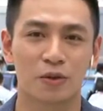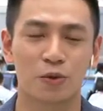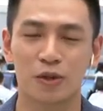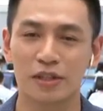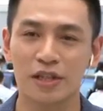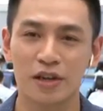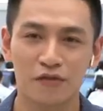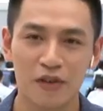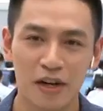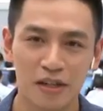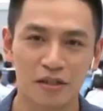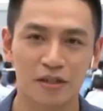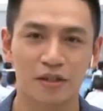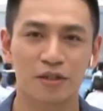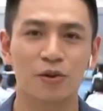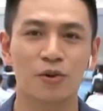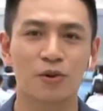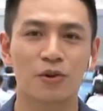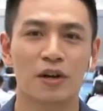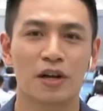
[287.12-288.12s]
火箭发射
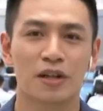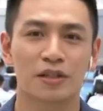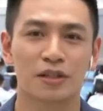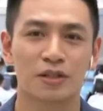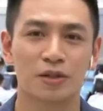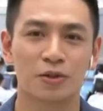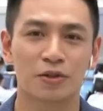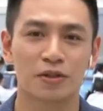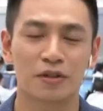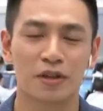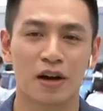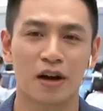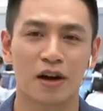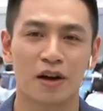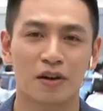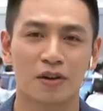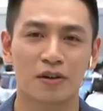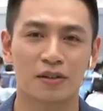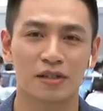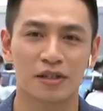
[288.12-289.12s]
成功，神舟13
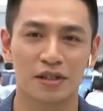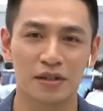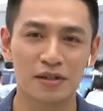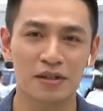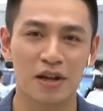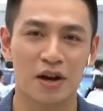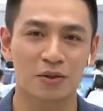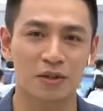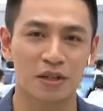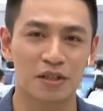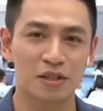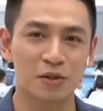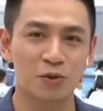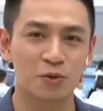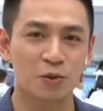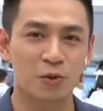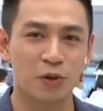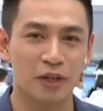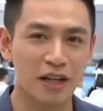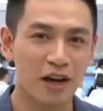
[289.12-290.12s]
号尽早的进
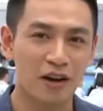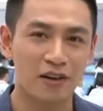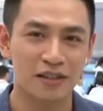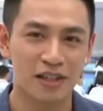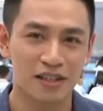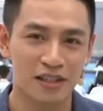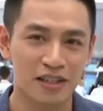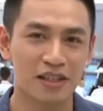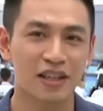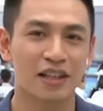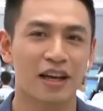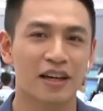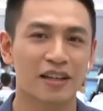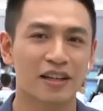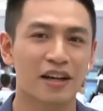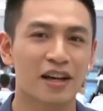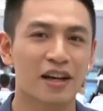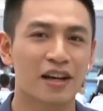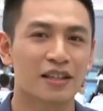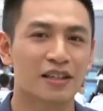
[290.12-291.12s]
入轨道。那接下来
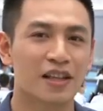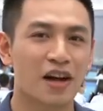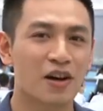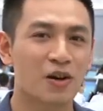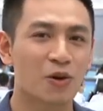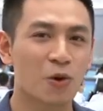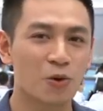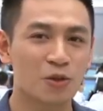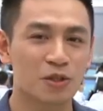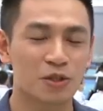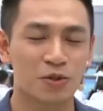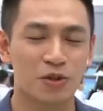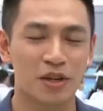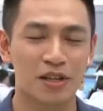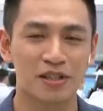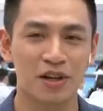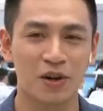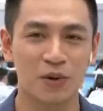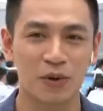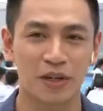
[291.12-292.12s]
呢，当控制
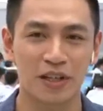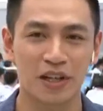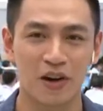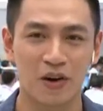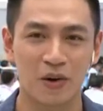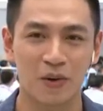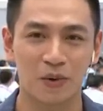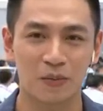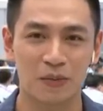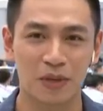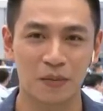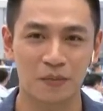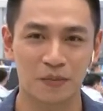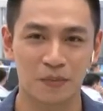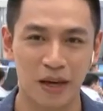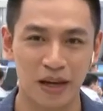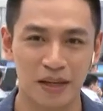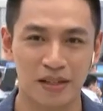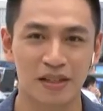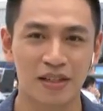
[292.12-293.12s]
权交回到我们的
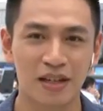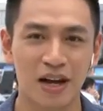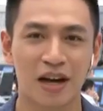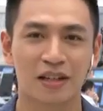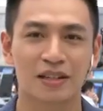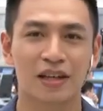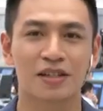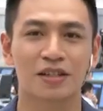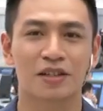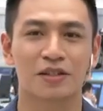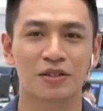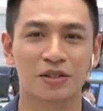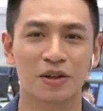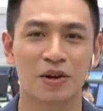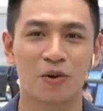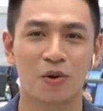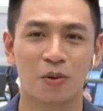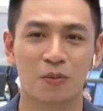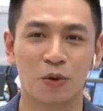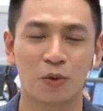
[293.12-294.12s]
北京航天城之
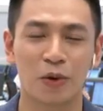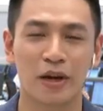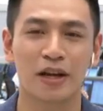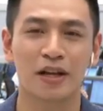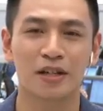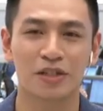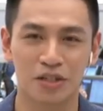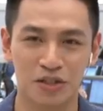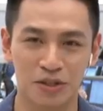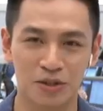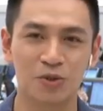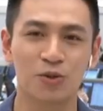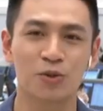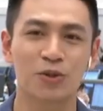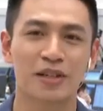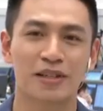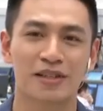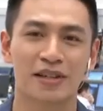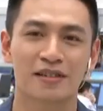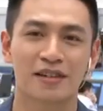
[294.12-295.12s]
后，我们会持
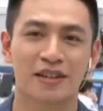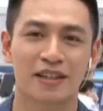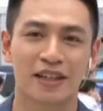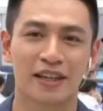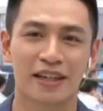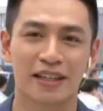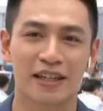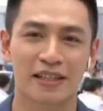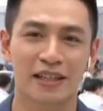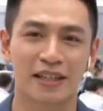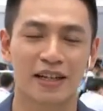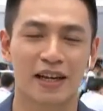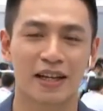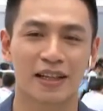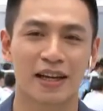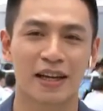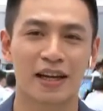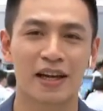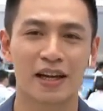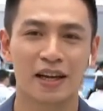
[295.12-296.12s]
续的在这里给大家带
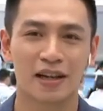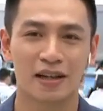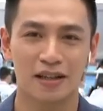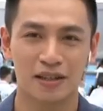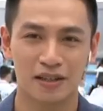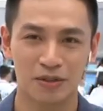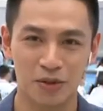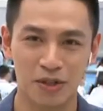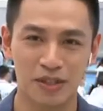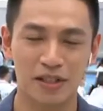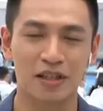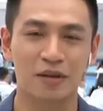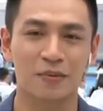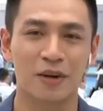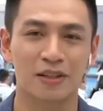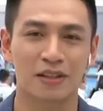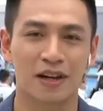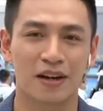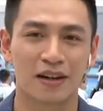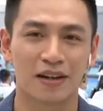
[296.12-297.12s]
来最新的
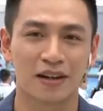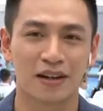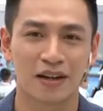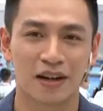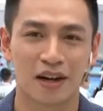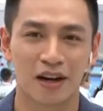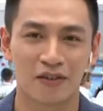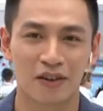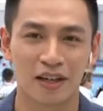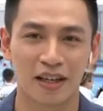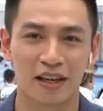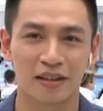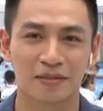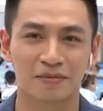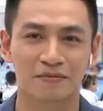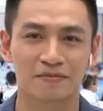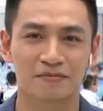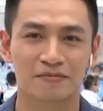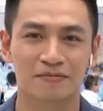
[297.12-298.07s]
报道。 好，王岩。